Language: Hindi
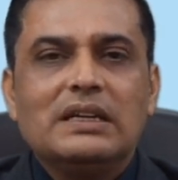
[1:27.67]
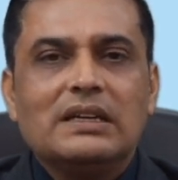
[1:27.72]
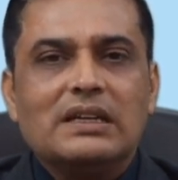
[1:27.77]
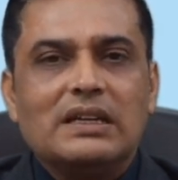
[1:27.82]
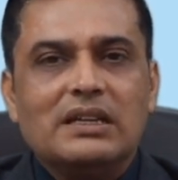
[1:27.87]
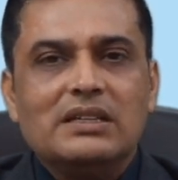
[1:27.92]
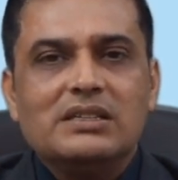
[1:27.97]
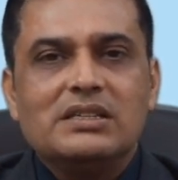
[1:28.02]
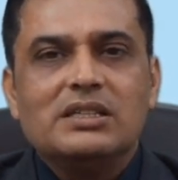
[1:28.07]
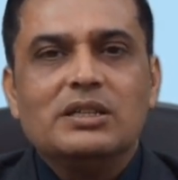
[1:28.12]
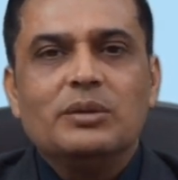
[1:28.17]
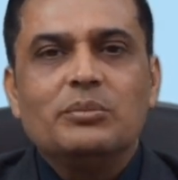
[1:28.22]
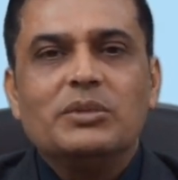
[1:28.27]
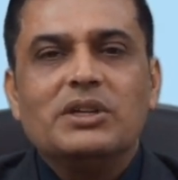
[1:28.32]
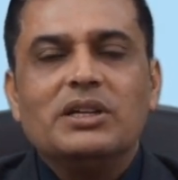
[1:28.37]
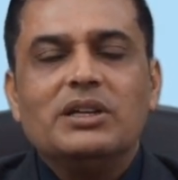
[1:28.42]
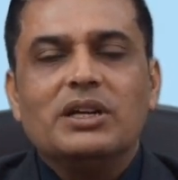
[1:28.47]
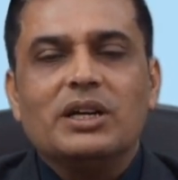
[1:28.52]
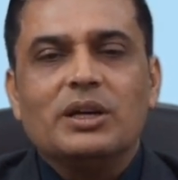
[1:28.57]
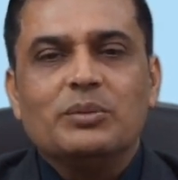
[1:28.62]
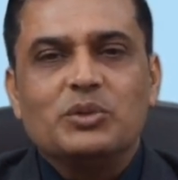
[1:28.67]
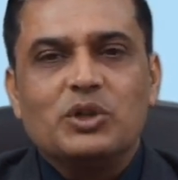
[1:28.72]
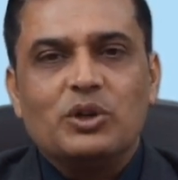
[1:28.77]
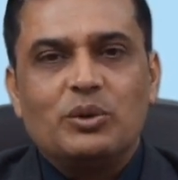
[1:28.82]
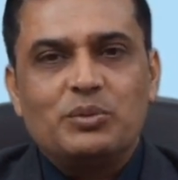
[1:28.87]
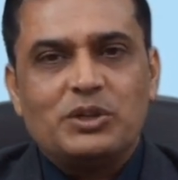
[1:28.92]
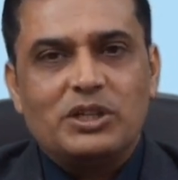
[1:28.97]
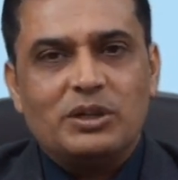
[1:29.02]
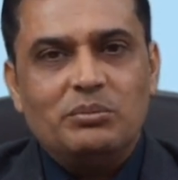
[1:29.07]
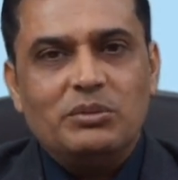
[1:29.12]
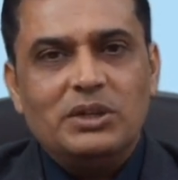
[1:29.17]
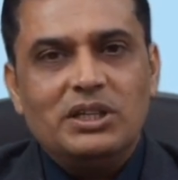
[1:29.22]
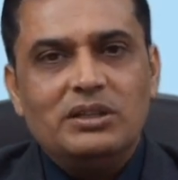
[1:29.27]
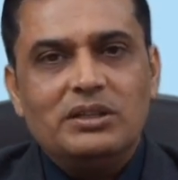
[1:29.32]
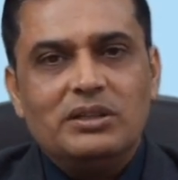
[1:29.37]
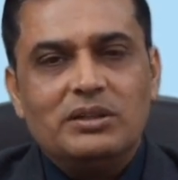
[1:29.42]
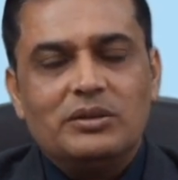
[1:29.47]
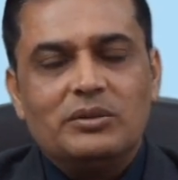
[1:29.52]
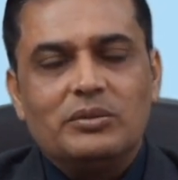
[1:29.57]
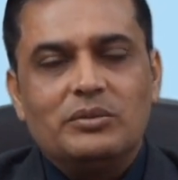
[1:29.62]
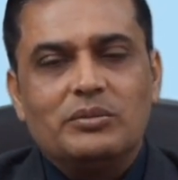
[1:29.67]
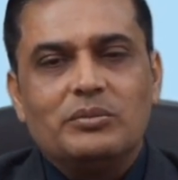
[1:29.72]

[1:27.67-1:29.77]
कैल्शियम के एब्जॉर्प्शन में